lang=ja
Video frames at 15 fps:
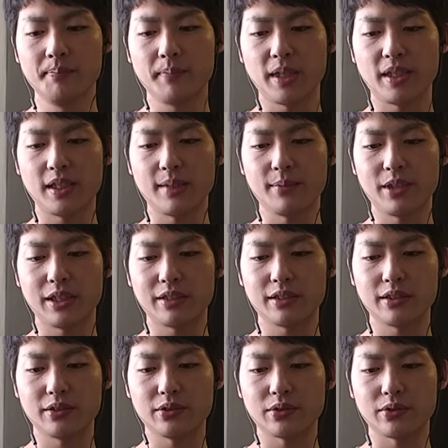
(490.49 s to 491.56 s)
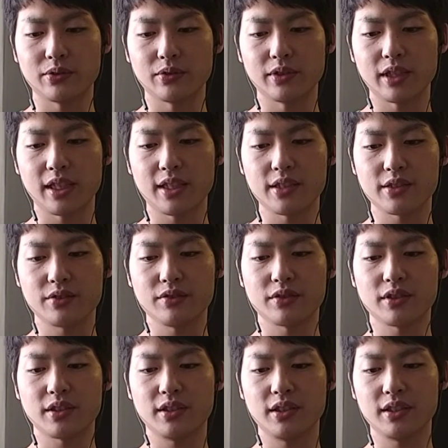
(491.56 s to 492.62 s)
メディアもやってるところで話を
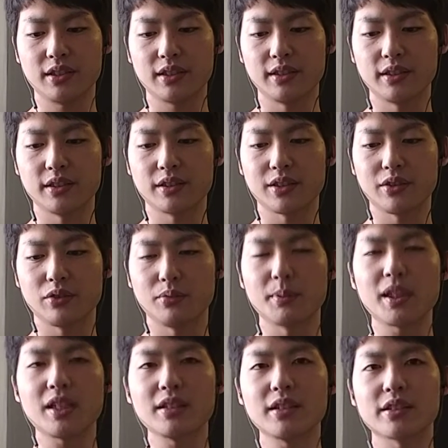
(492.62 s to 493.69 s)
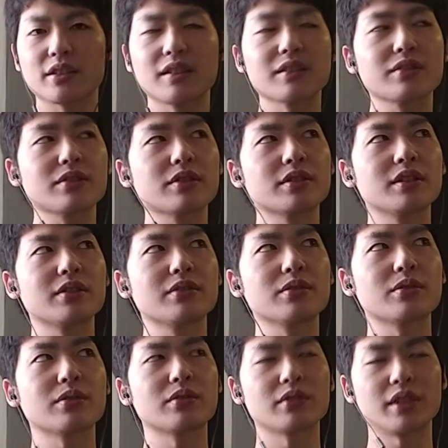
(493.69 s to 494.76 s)
聞きに行ったんですけど、まあ、かなりちゃんとしてる
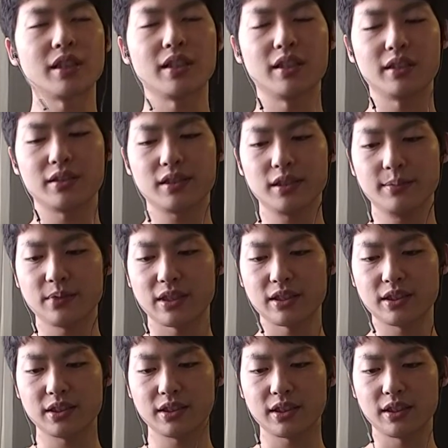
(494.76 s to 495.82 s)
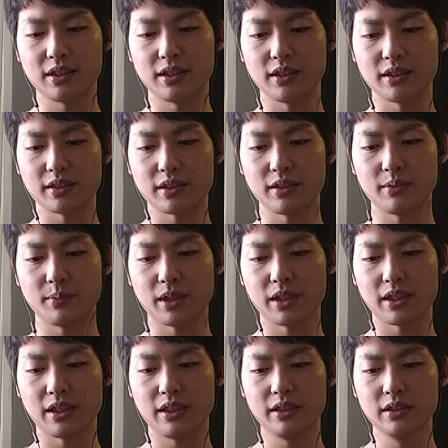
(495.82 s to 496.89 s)
ところで、チームがちっちゃいんですけど、ま
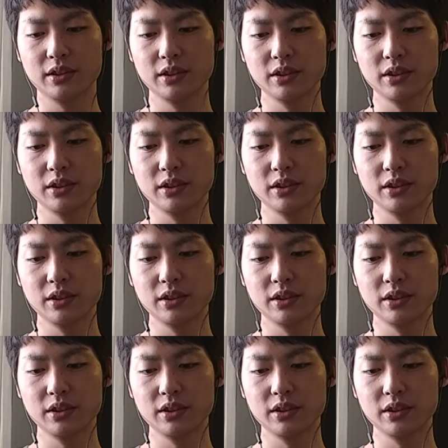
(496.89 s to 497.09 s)
だ。